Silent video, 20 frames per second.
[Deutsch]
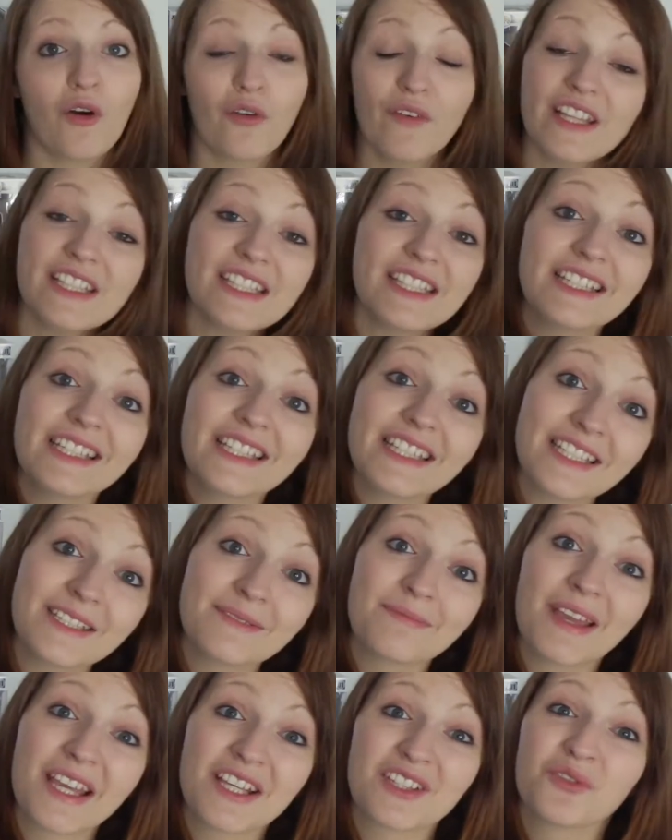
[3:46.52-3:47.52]
Auch wenn sie
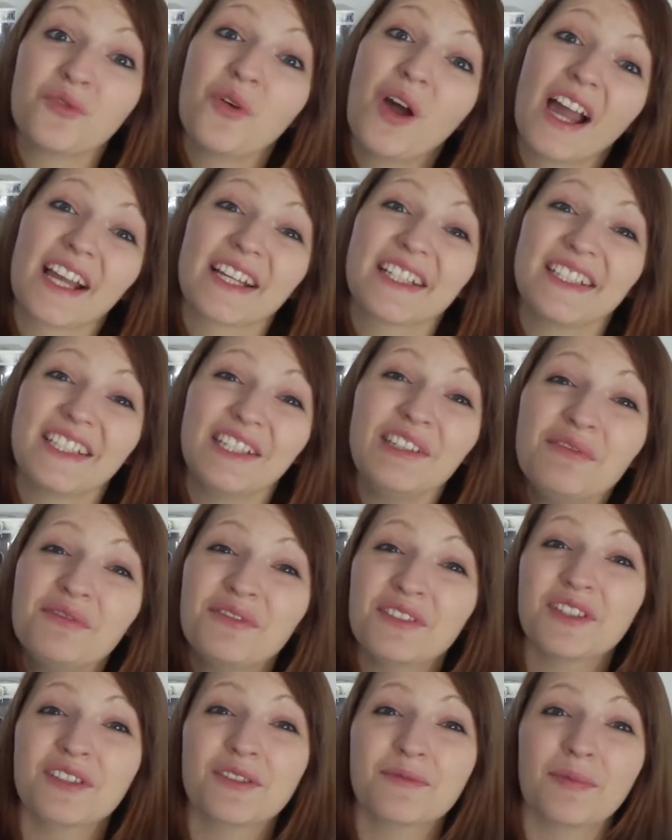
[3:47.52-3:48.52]
nicht mehr so
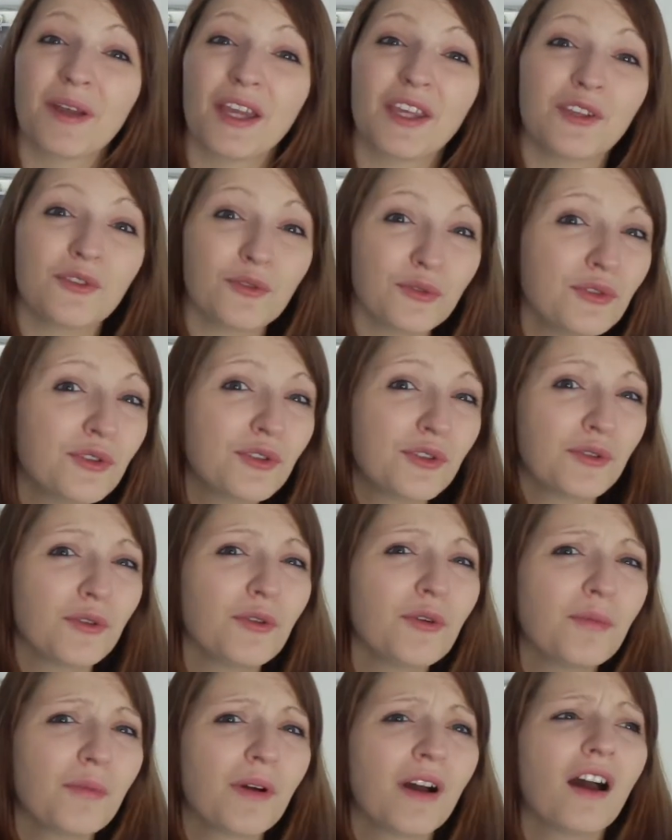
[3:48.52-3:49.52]
aktiv ist bei
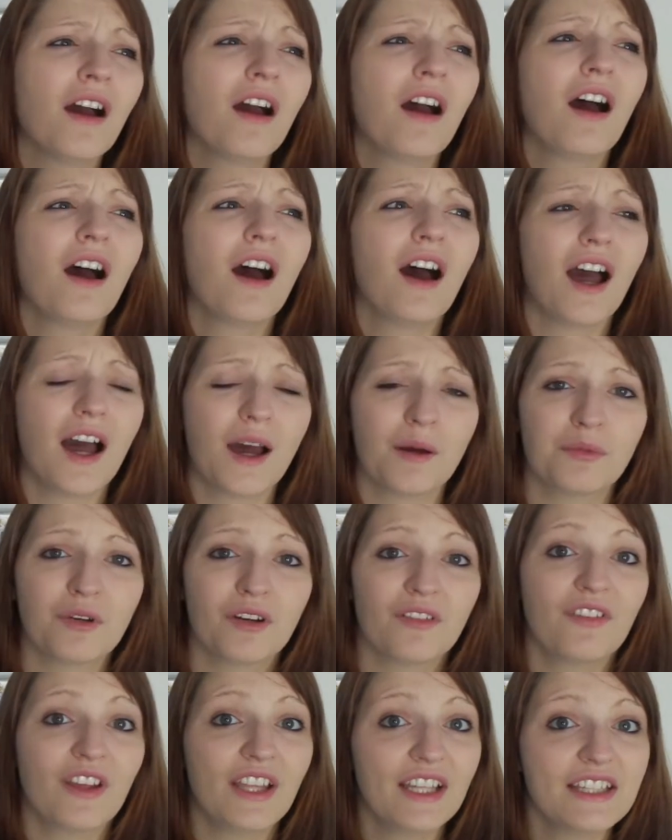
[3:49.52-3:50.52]
YouTube,
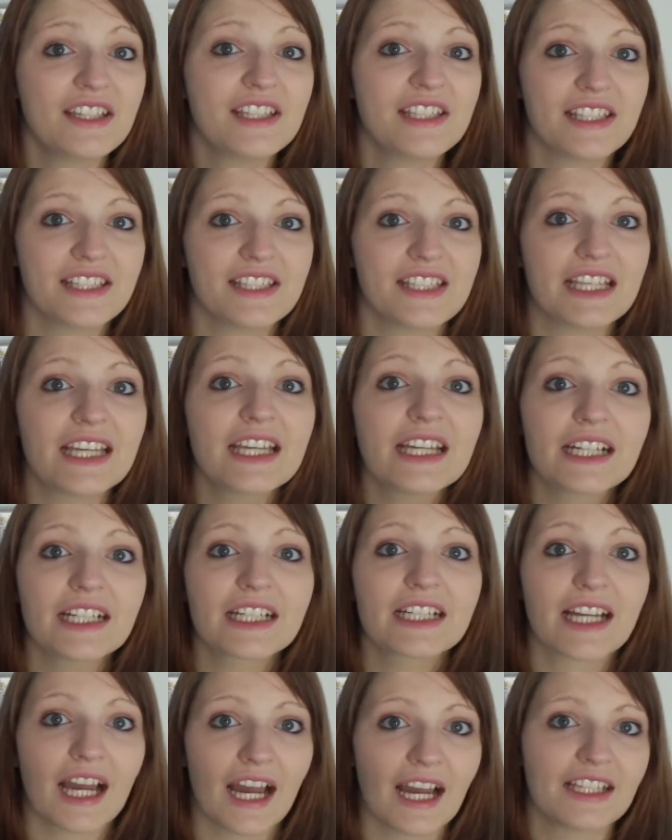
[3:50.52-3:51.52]
aber wenn ich sie
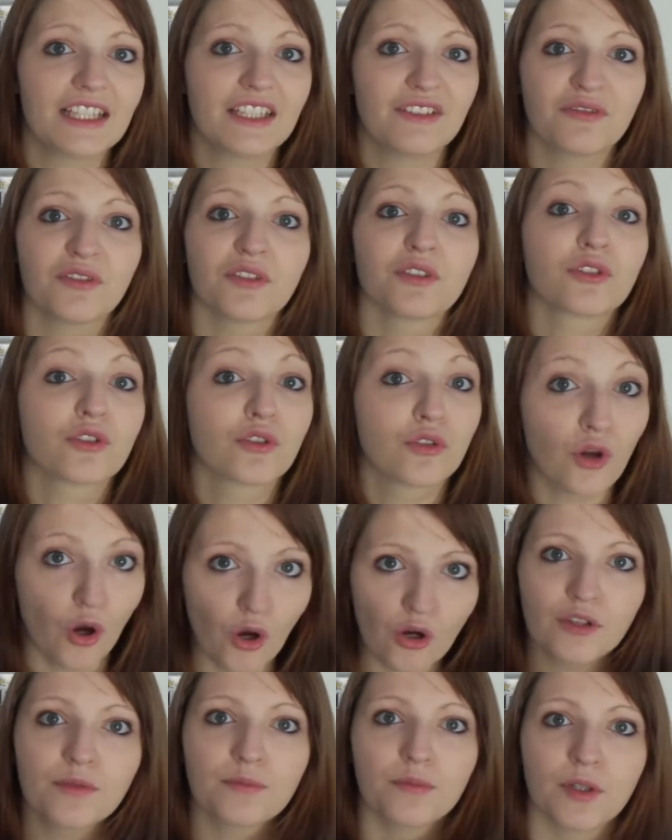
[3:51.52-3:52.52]
sehe, Kathi von
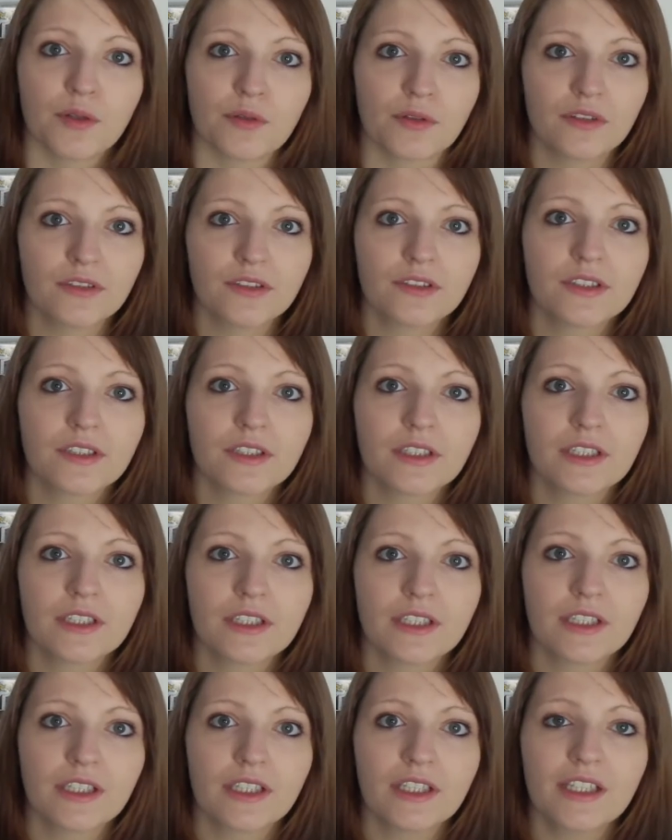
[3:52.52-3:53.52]
Cold Mirror,
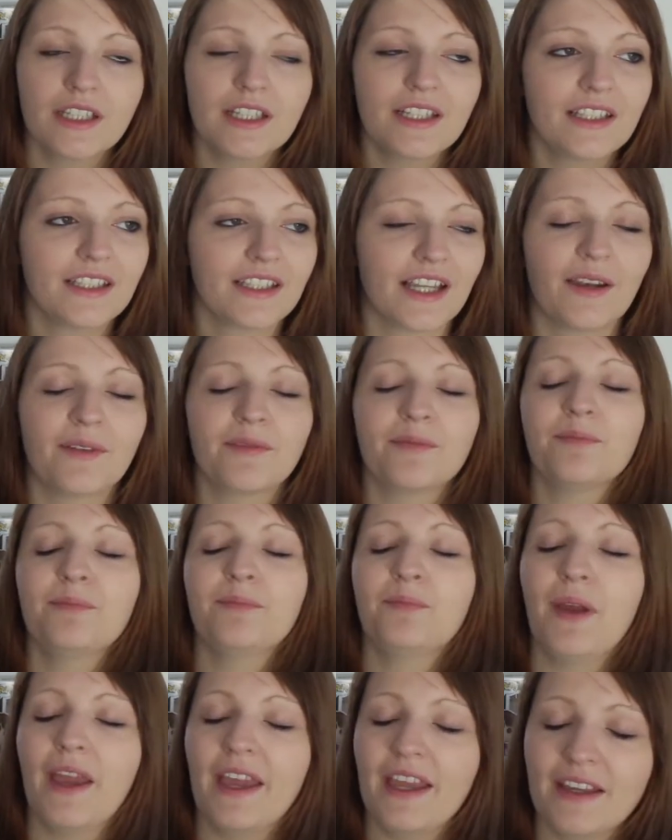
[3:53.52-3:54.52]
dann,
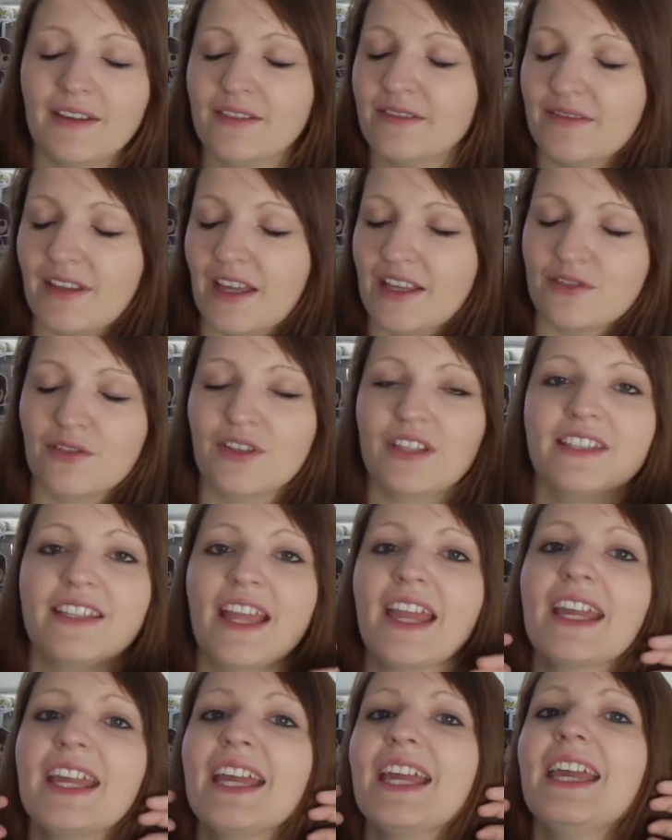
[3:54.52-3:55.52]
also
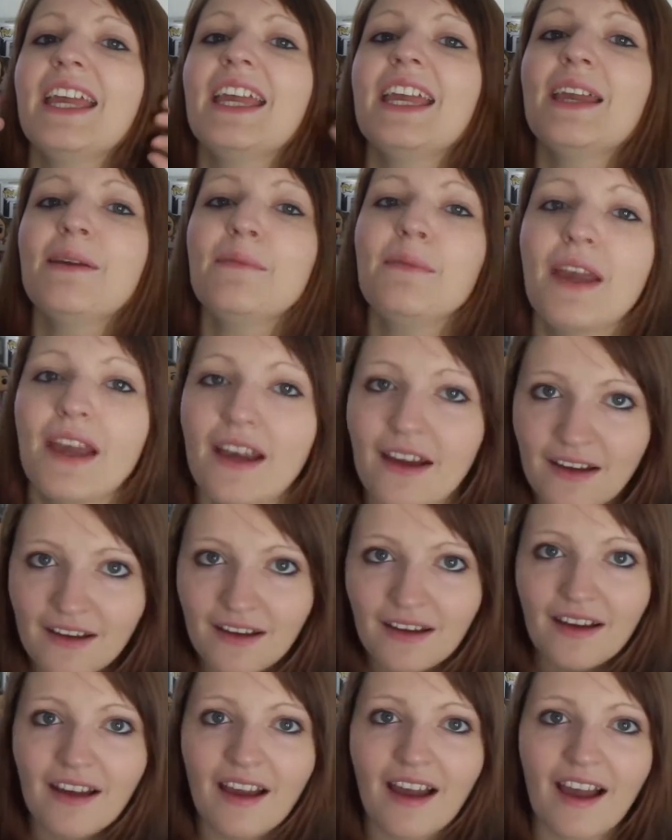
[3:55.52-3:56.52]
ich denke
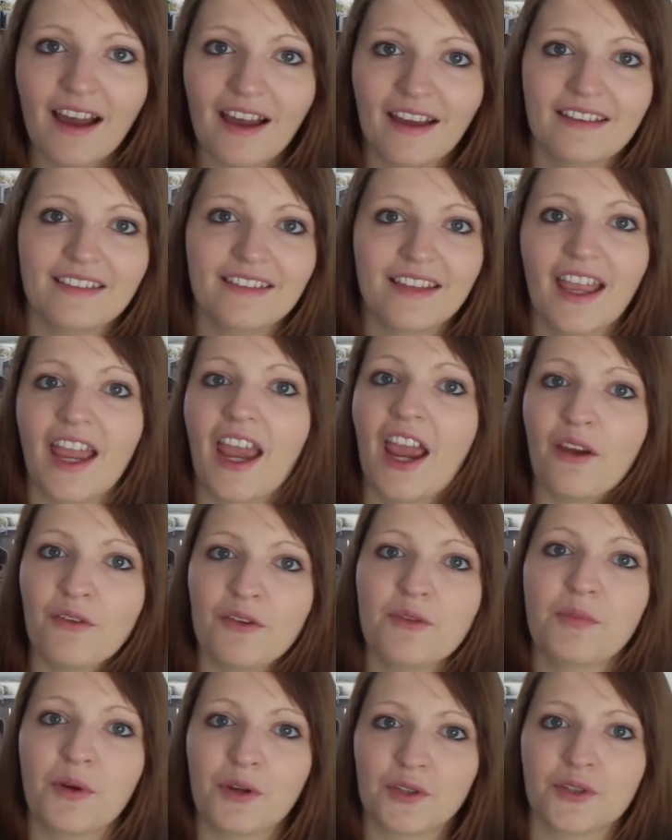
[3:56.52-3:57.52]
immer an
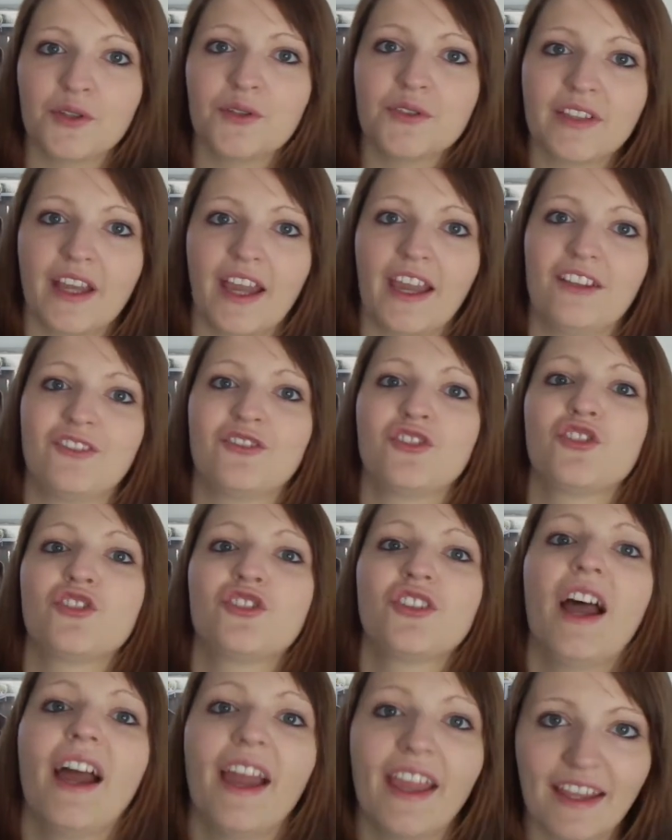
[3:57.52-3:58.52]
Harry Potter und ein
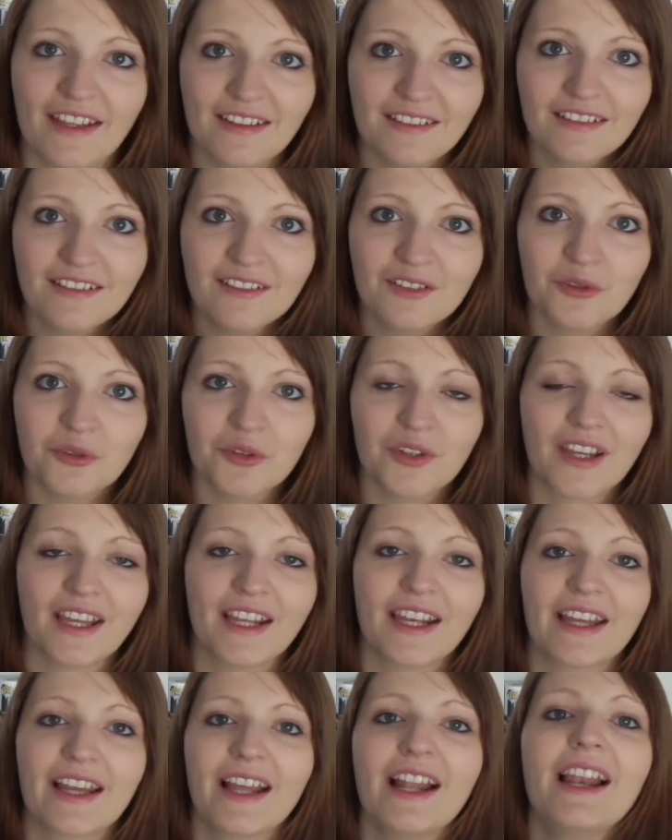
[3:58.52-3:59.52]
Stein oder
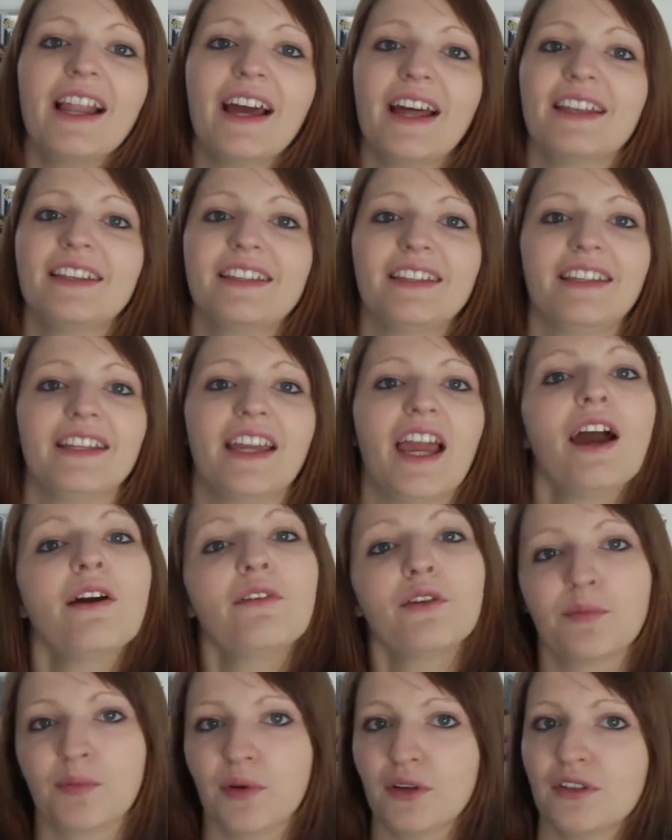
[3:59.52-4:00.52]
generell an die
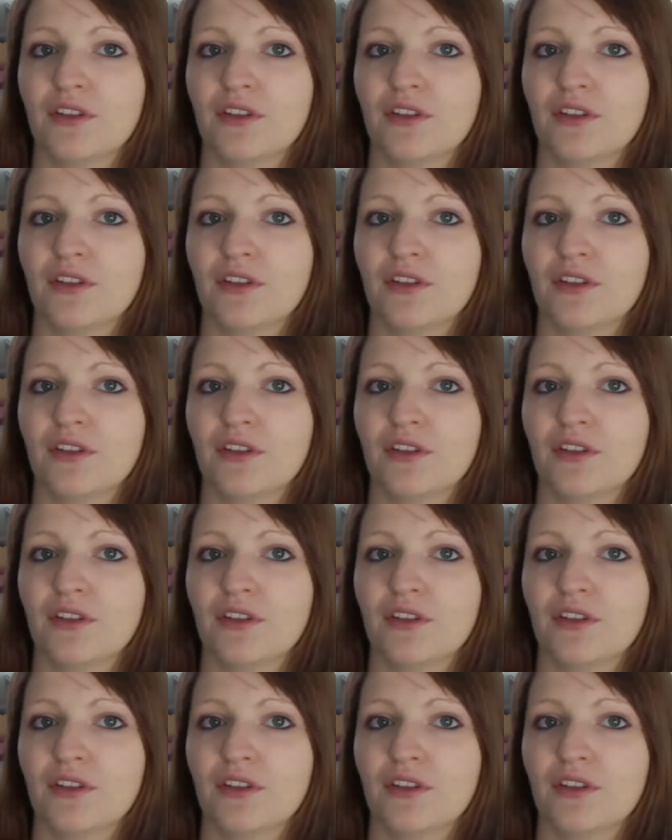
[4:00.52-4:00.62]
Harry